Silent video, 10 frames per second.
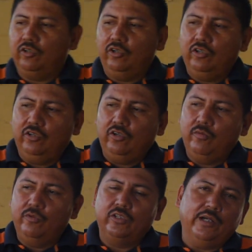todo,
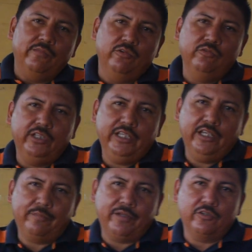lo montamos en un
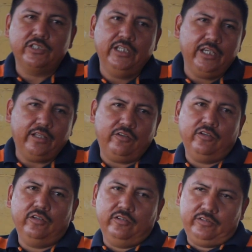día, pero sí
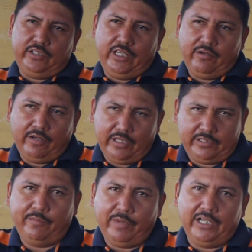esto eh, se lleva
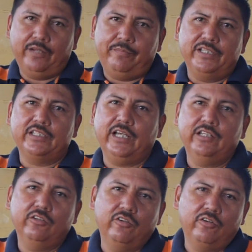semanas
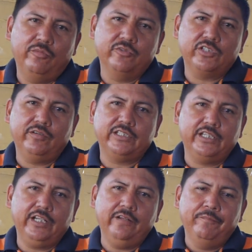pensándolo cómo se va a
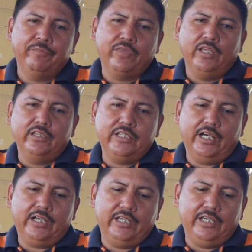hacer,
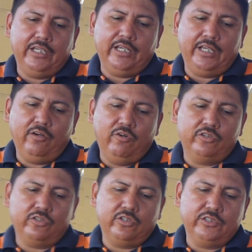ya que en
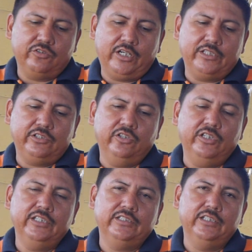otras
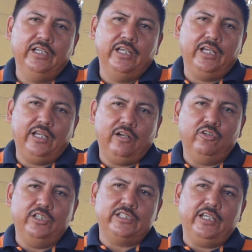ocasiones eh,
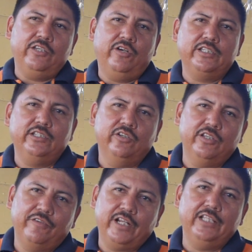los diseños han sido
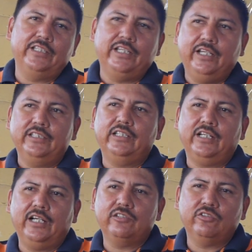diferentes. En este
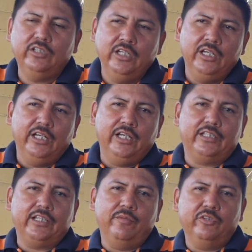caso
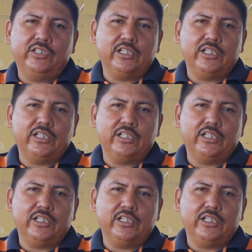estamos